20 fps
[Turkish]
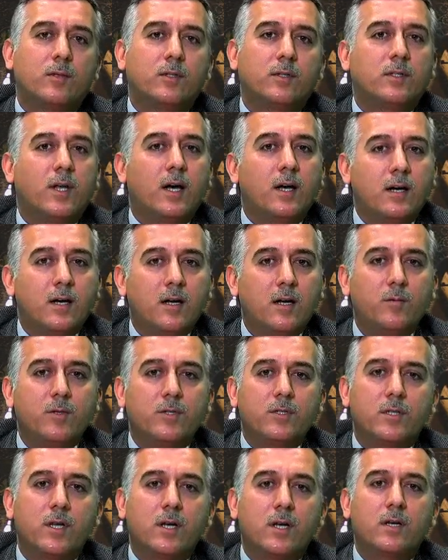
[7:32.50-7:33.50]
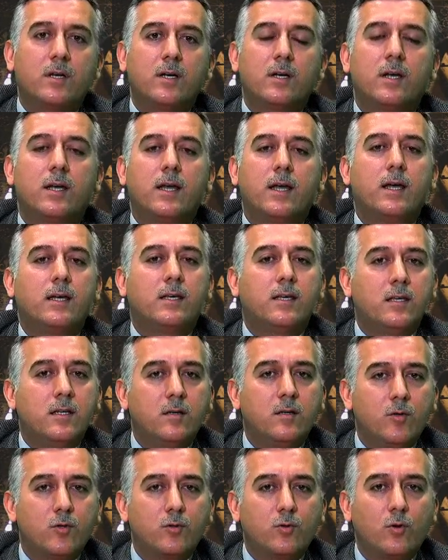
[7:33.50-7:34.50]
Tarlamızda
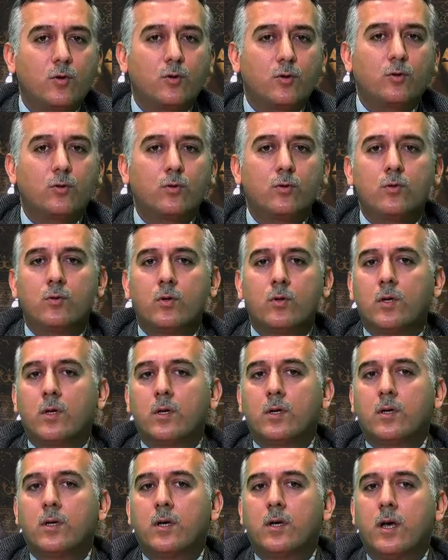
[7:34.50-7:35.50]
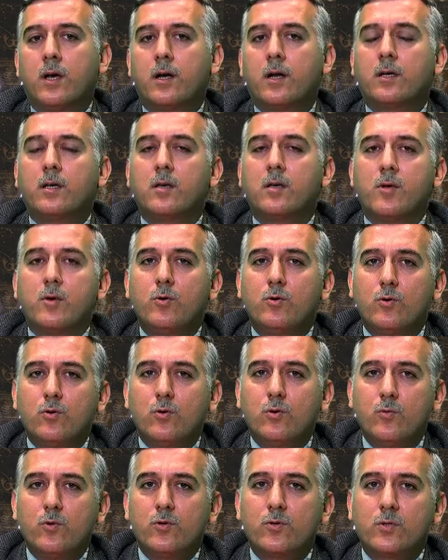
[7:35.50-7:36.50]
ekinimiz oldu, e, herhangi bir
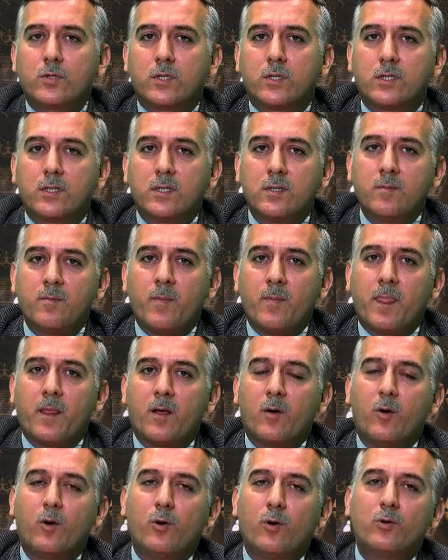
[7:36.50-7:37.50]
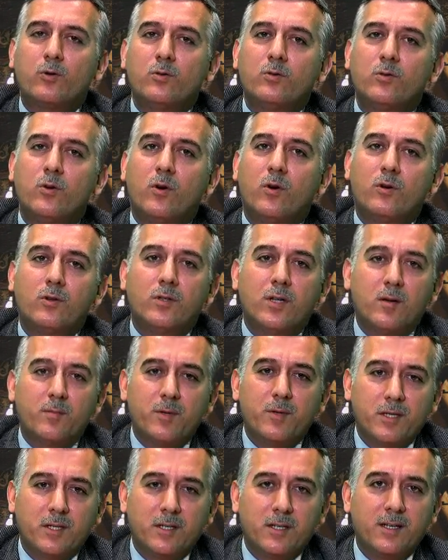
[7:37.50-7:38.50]
ürünümüz çıktı. Onun onda
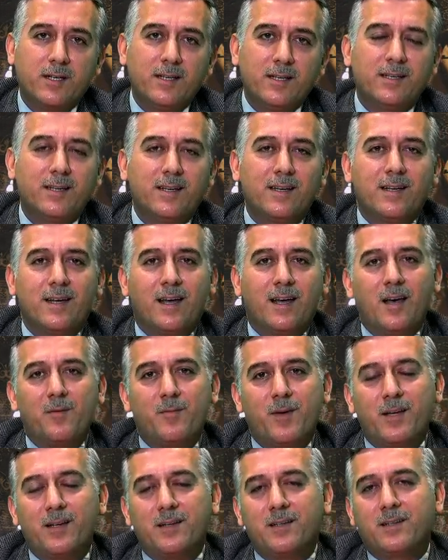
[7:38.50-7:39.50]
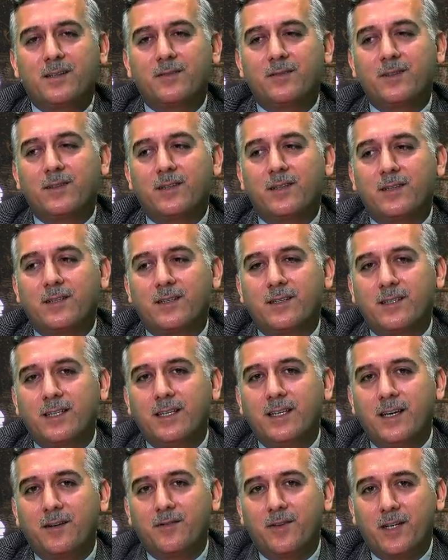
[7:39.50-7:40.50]
birini hemen e,
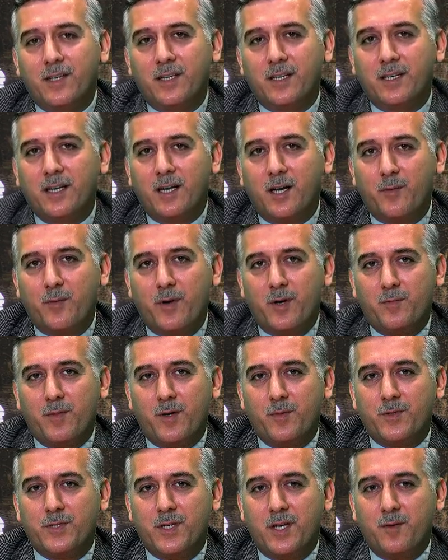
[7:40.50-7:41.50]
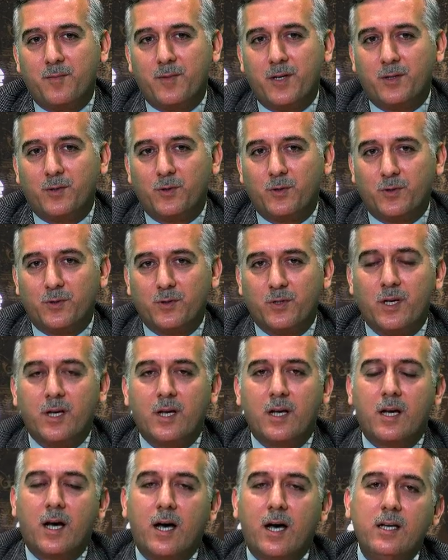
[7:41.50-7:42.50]
yine fakirlere vermemizi emrediyor.
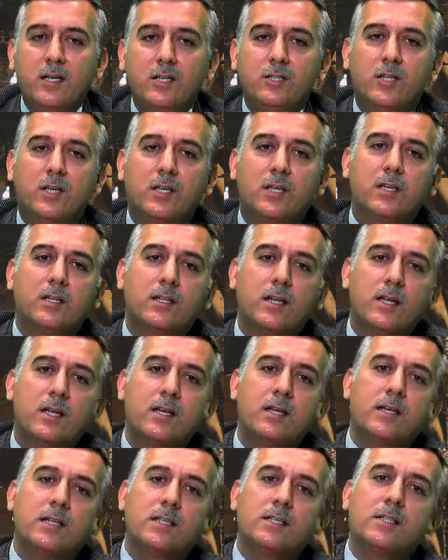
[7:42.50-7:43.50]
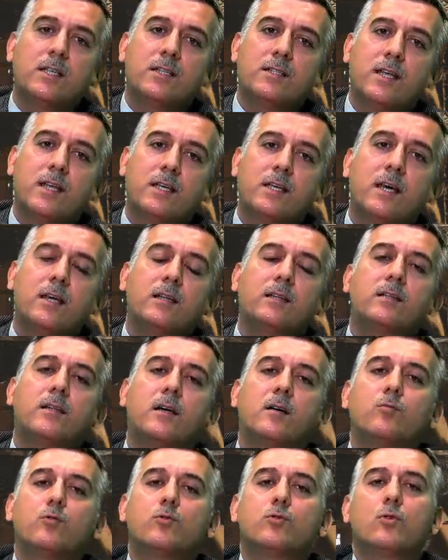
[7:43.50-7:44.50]
Aynı şekilde işte zekat
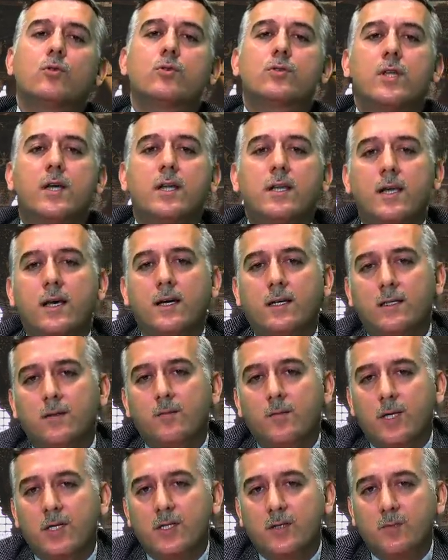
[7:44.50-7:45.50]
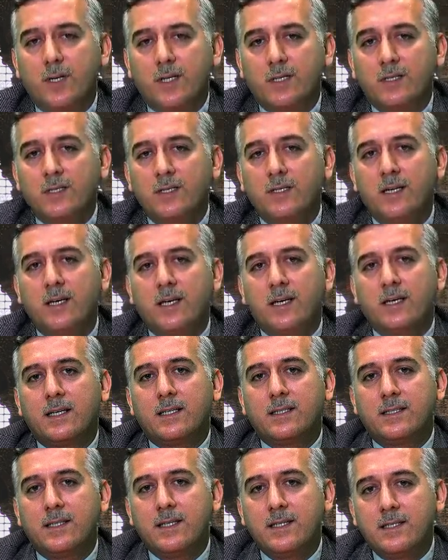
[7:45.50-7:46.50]
da bu sosyal yardımlaşmanın
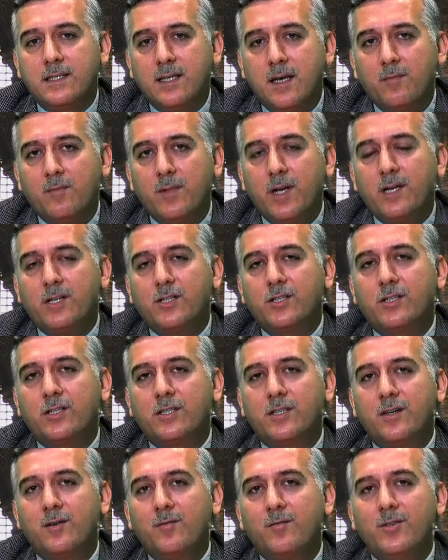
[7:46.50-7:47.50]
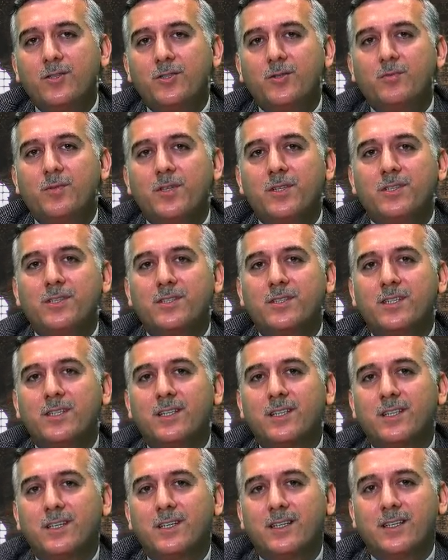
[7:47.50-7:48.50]
sistemleştirilmiş bir
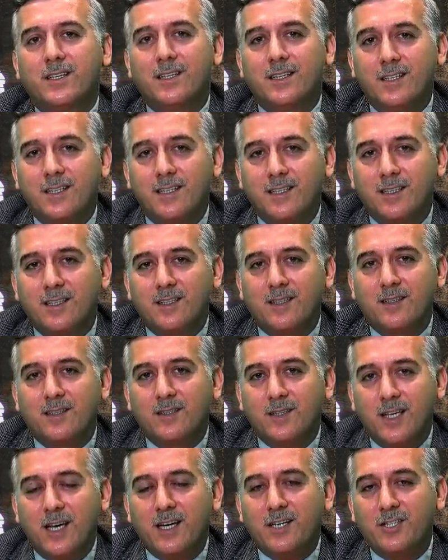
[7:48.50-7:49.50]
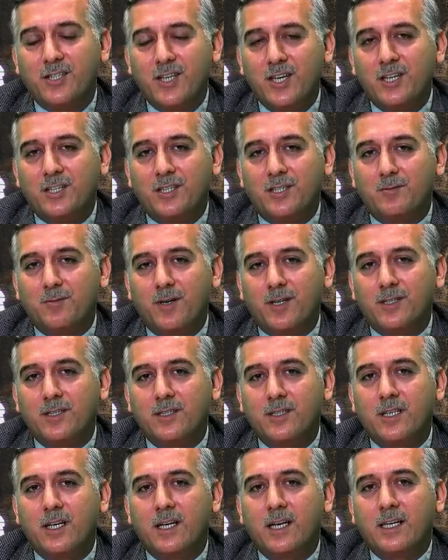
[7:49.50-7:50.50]
e, gerçeğidir. Bakın
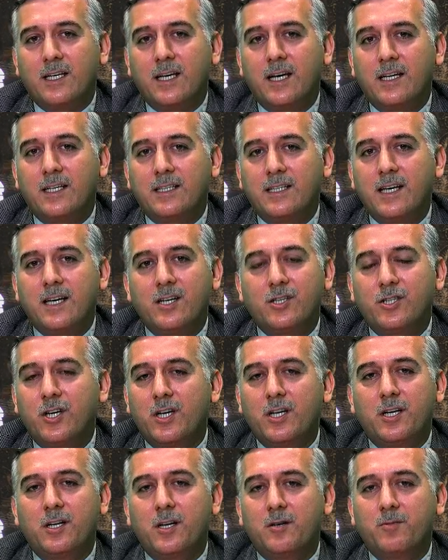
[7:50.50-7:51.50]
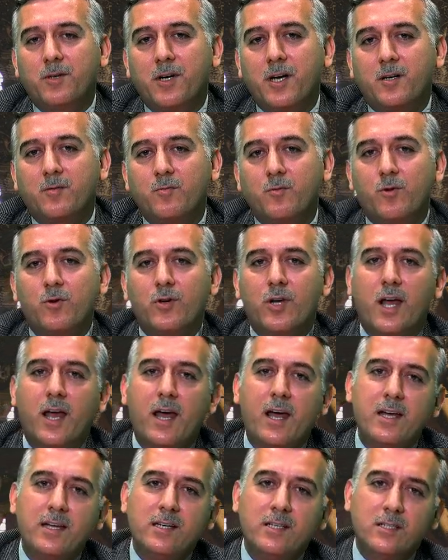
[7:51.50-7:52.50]
yani diğer şeylere bırakmıyor.
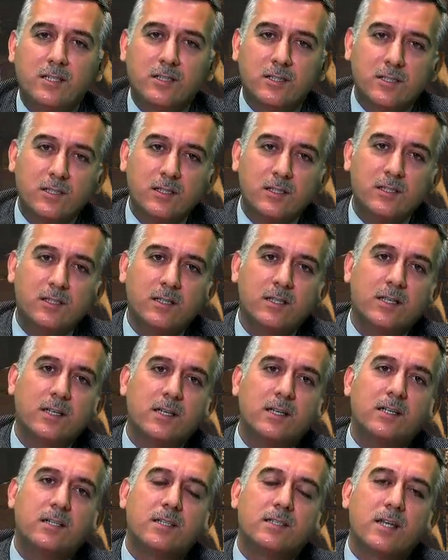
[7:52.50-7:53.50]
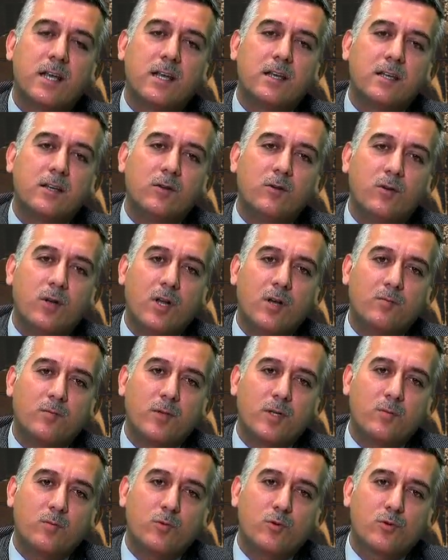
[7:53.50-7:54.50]
Her yıl zengin olan
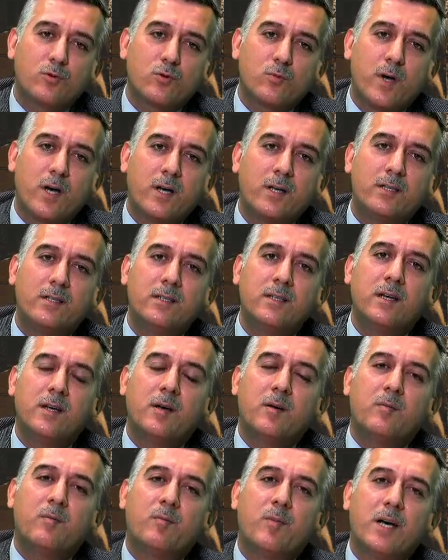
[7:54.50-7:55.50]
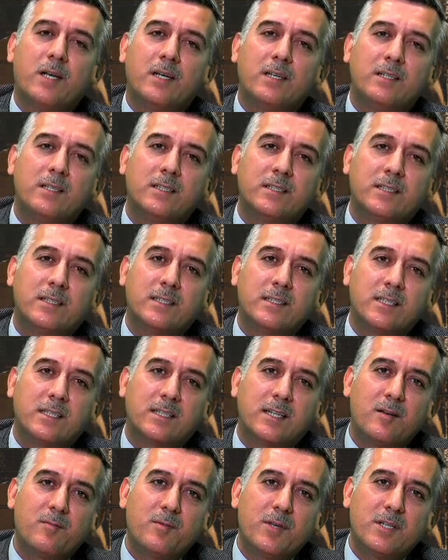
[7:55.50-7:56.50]
bir Müslüman malının
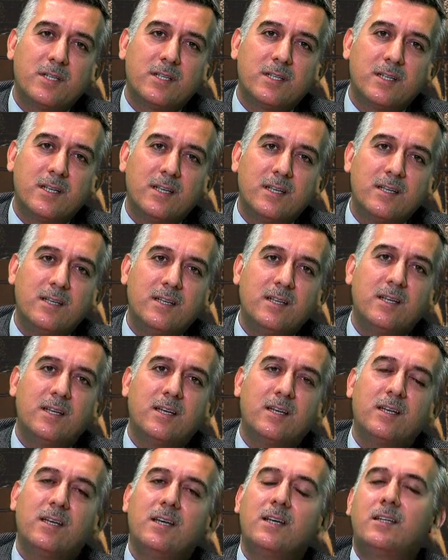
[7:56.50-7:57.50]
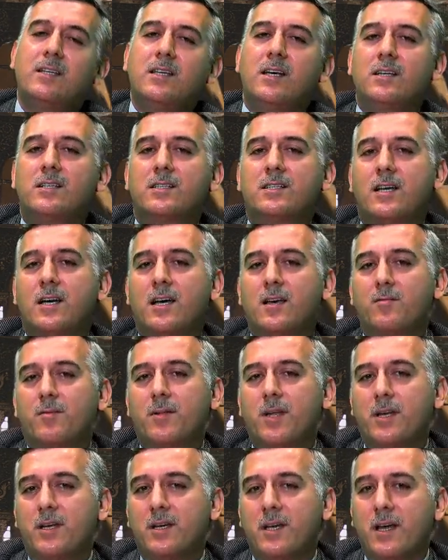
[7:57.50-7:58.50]
kırkta birini ihtiyaç
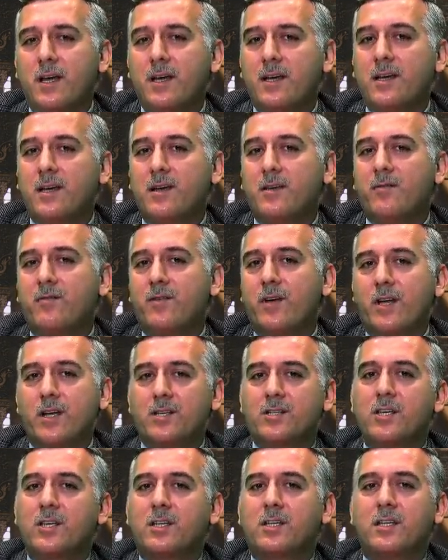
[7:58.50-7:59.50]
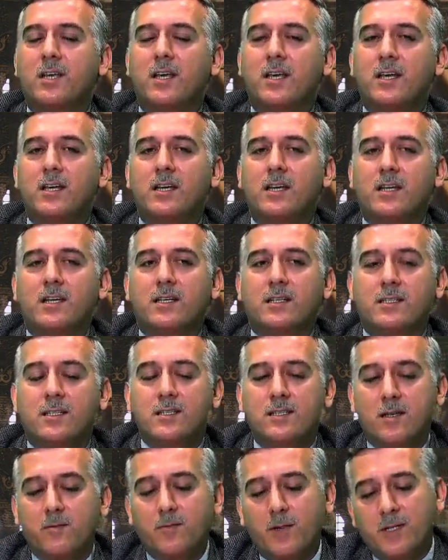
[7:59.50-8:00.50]
sahiplerine verecek diye
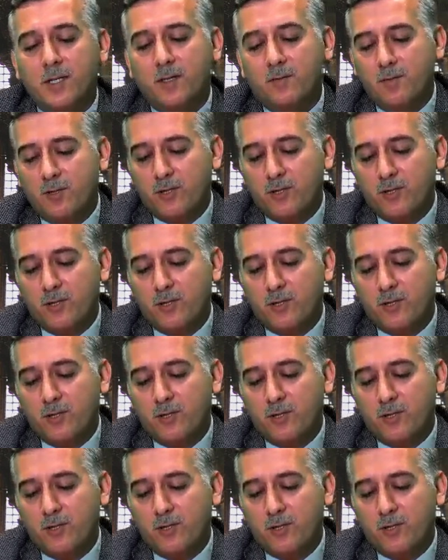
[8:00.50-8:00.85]
sistematik bir